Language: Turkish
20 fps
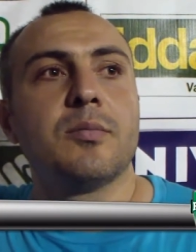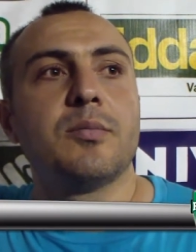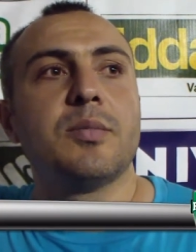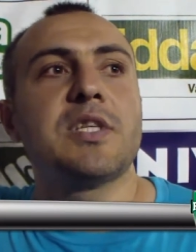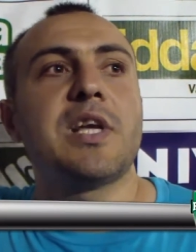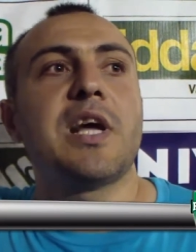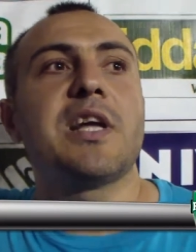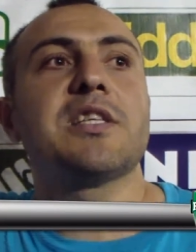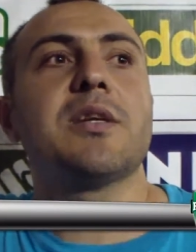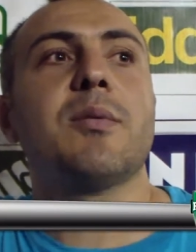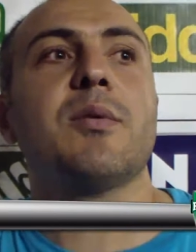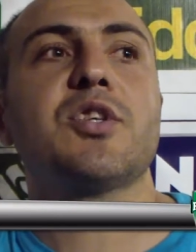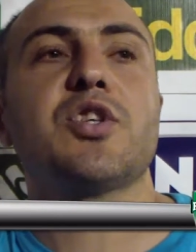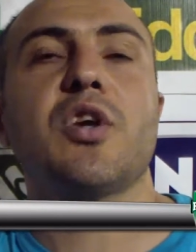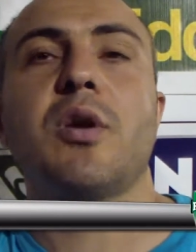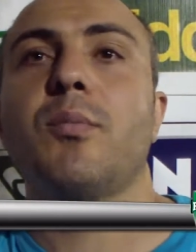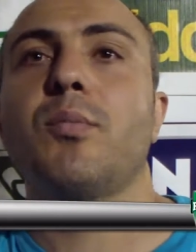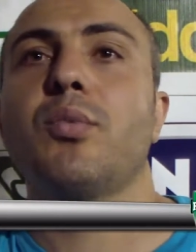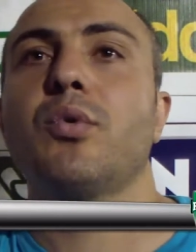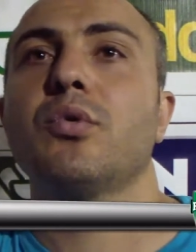Biz her zaman
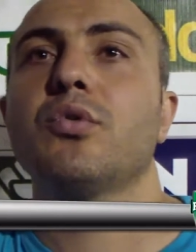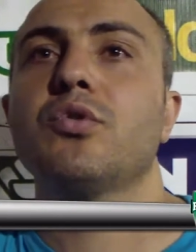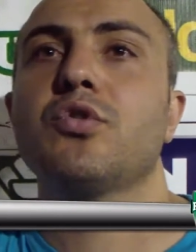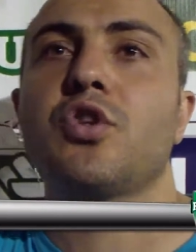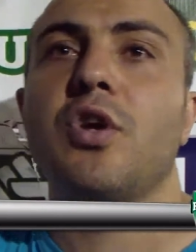şampiyonuz,